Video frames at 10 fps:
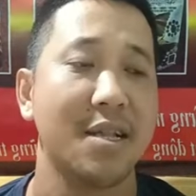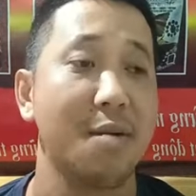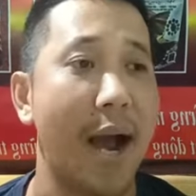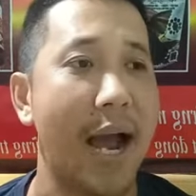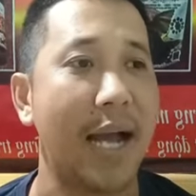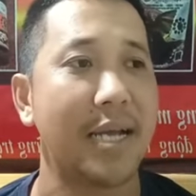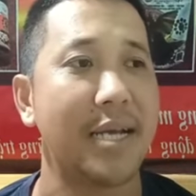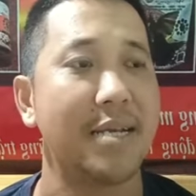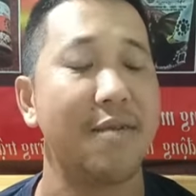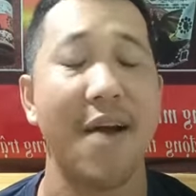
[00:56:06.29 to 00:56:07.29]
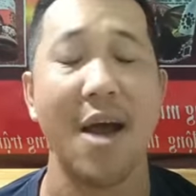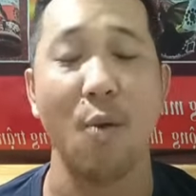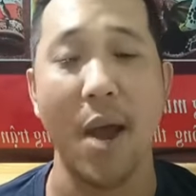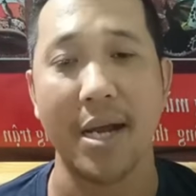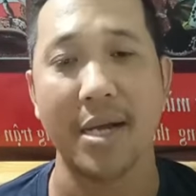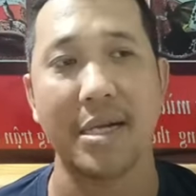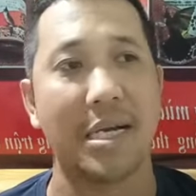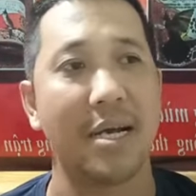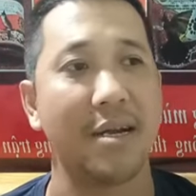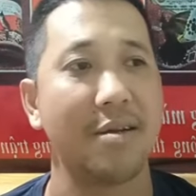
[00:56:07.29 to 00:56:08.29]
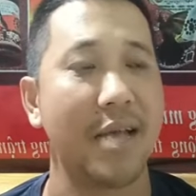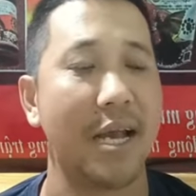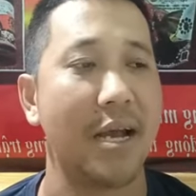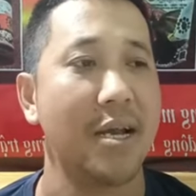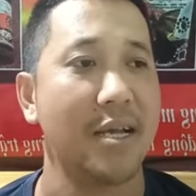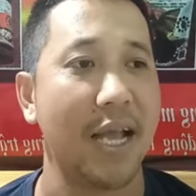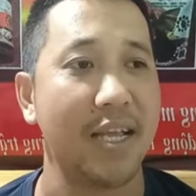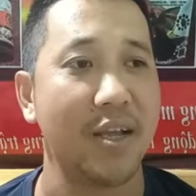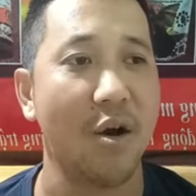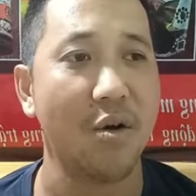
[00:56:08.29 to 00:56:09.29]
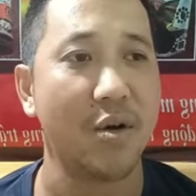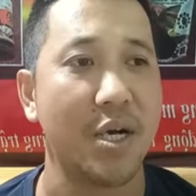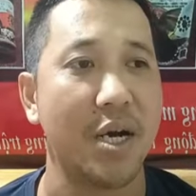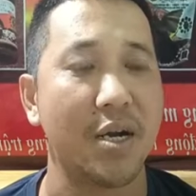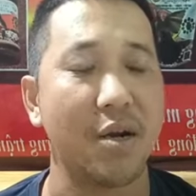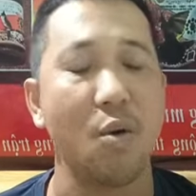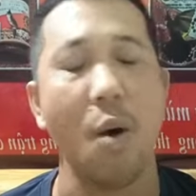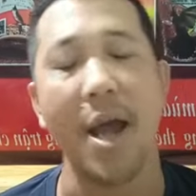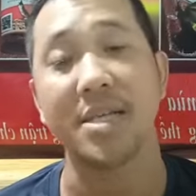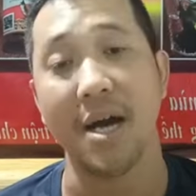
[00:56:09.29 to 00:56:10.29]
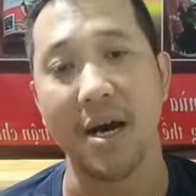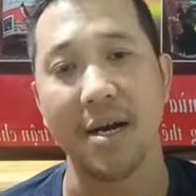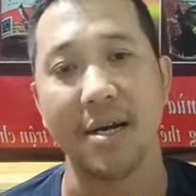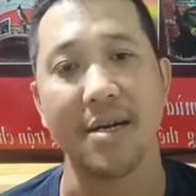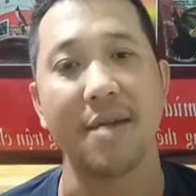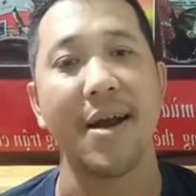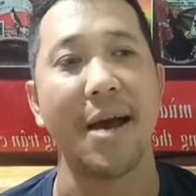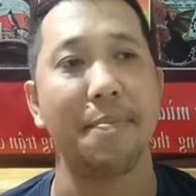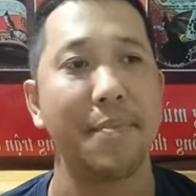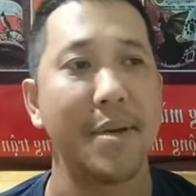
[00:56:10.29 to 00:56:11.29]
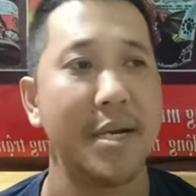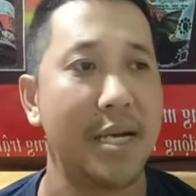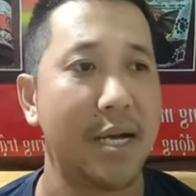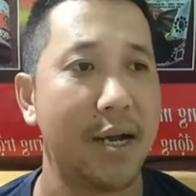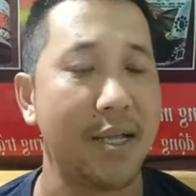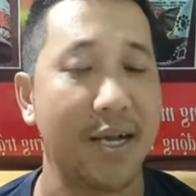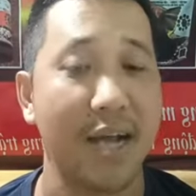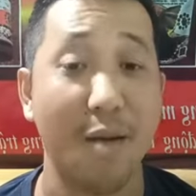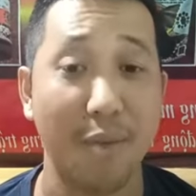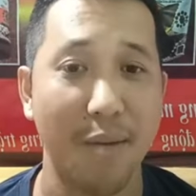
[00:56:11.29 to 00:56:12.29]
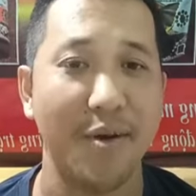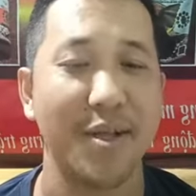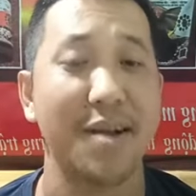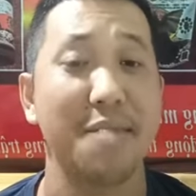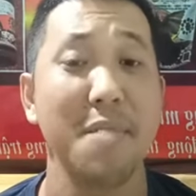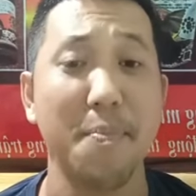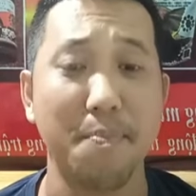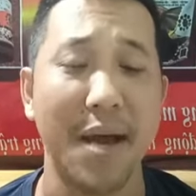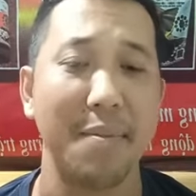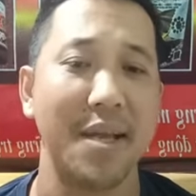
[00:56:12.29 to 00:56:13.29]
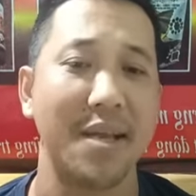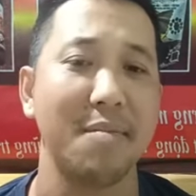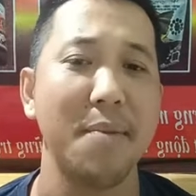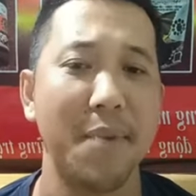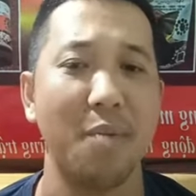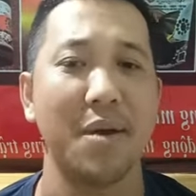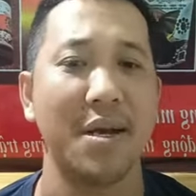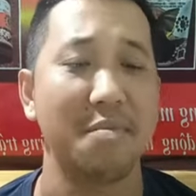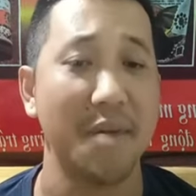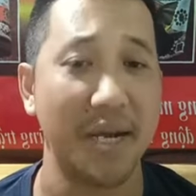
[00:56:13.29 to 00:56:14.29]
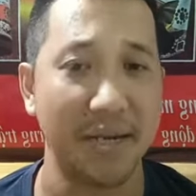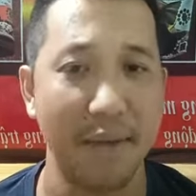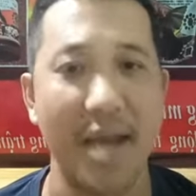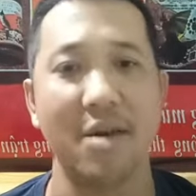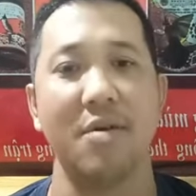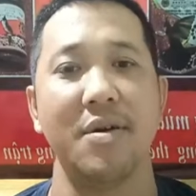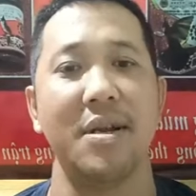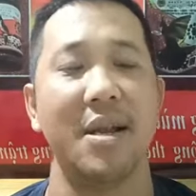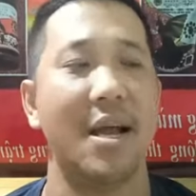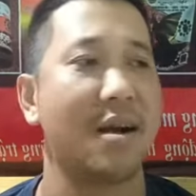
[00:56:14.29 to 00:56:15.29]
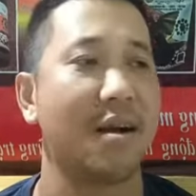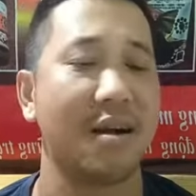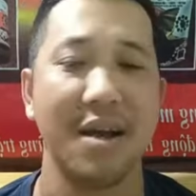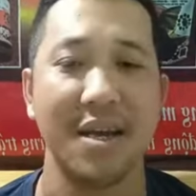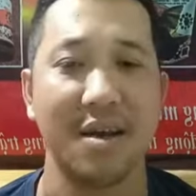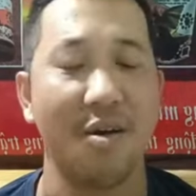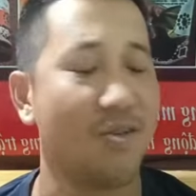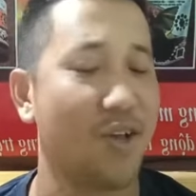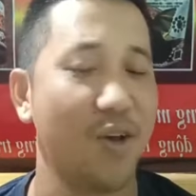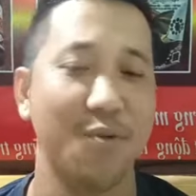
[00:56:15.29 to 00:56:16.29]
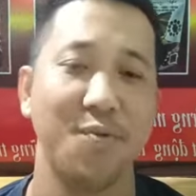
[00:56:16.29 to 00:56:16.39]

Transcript: Thứ ba khi nó va quẹt, nó nhảy nhót, nó hoảng sợ, nó va đập, những cái ống lông và những cái búp, đặc biệt những búp lông này, nó bị bể rồi là cực kỳ khó chịu.